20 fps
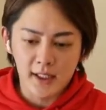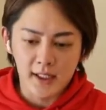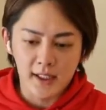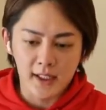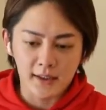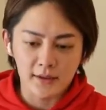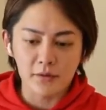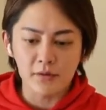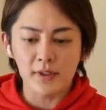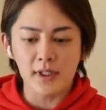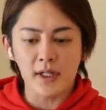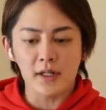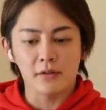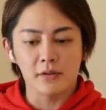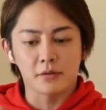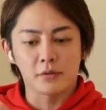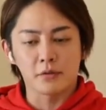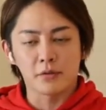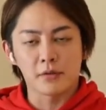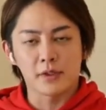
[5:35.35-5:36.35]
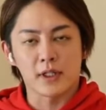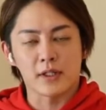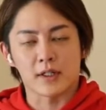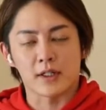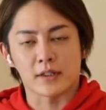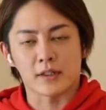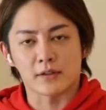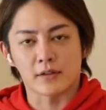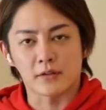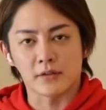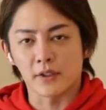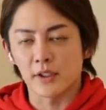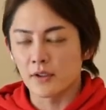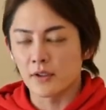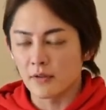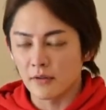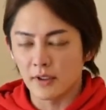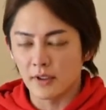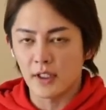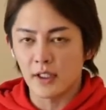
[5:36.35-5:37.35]
えそうなるとどうなるかっていうと、日
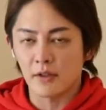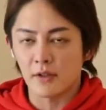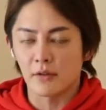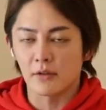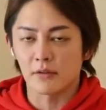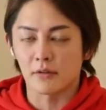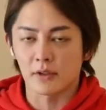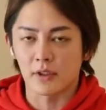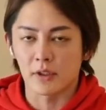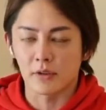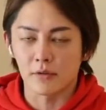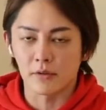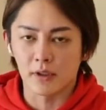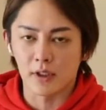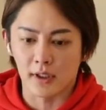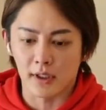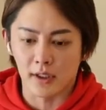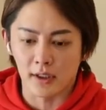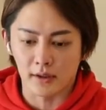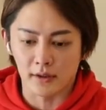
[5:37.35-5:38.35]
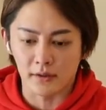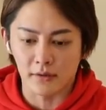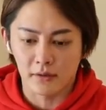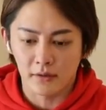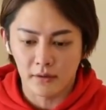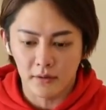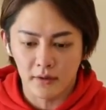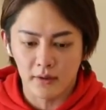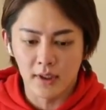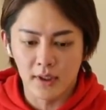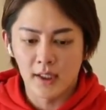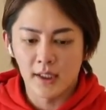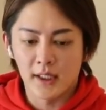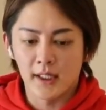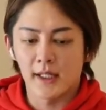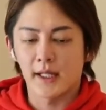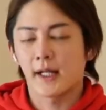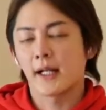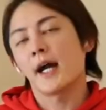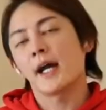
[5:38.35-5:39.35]
本企業にとってどうなるかっていうと、
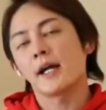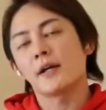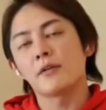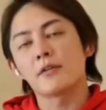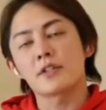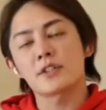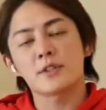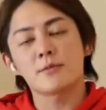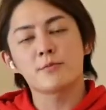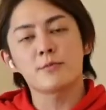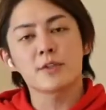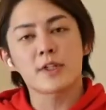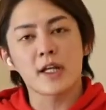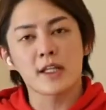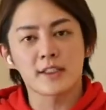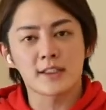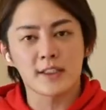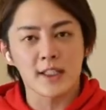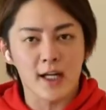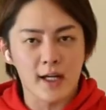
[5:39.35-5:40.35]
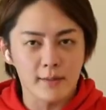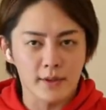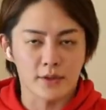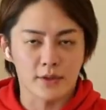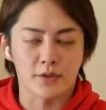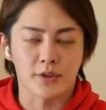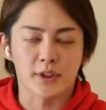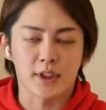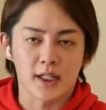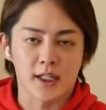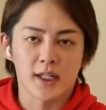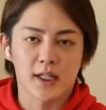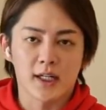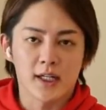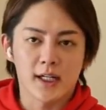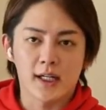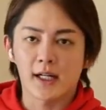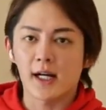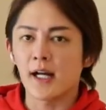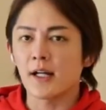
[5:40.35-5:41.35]
え外国人向けにサービスをしたり、
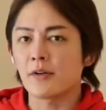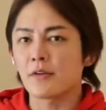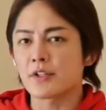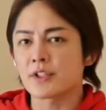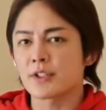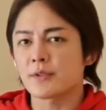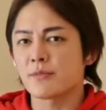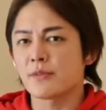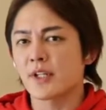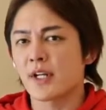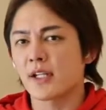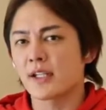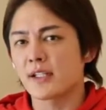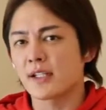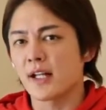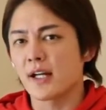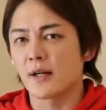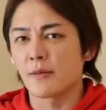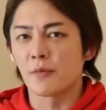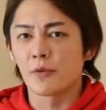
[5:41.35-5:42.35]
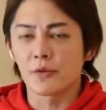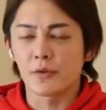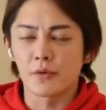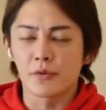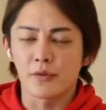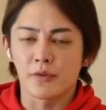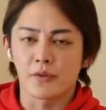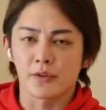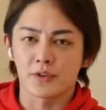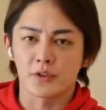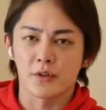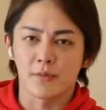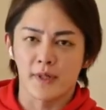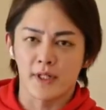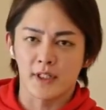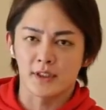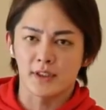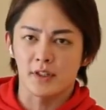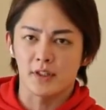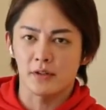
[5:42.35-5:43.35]
え外国人向けになんか物を売る商
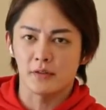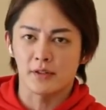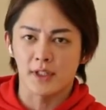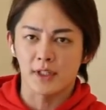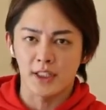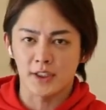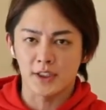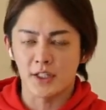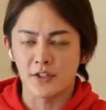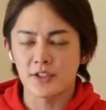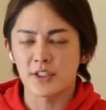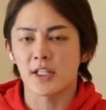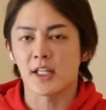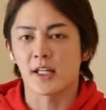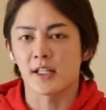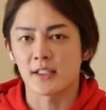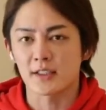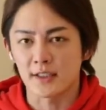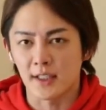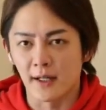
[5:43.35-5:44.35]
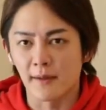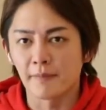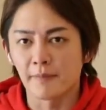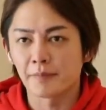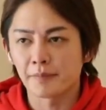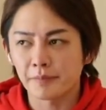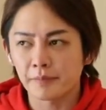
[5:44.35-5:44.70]
売してる人たちっているじゃないですか。